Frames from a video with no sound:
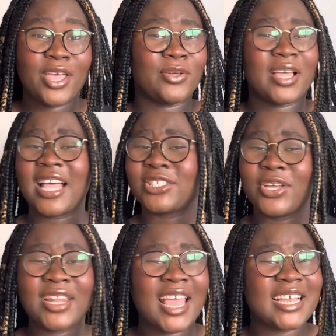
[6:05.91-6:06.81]
Car je
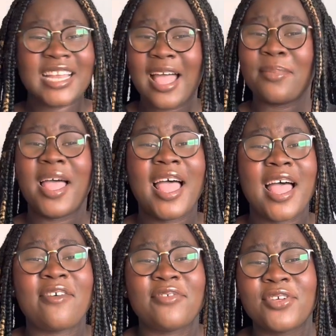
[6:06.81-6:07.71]
n'ai jamais
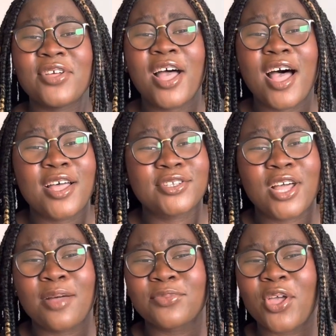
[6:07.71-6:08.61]
vu un
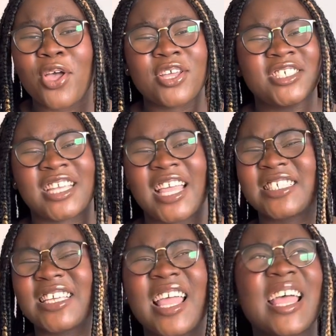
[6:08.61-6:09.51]
homme te
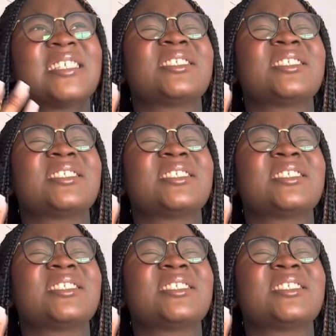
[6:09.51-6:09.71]
chercher